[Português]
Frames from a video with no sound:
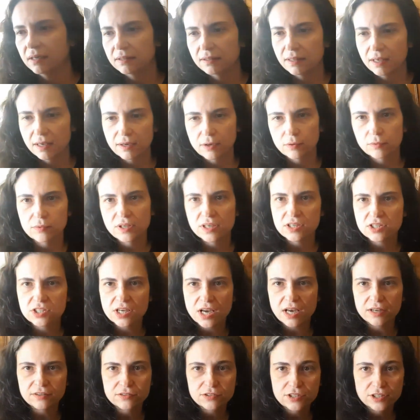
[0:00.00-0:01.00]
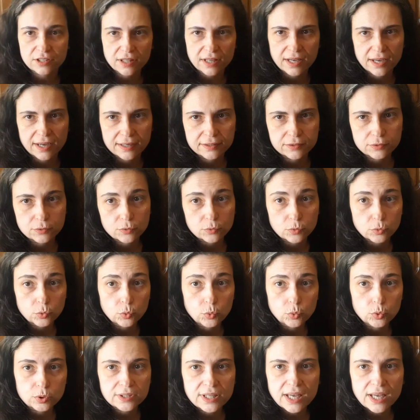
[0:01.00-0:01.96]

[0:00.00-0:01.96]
tenham deixado de lado o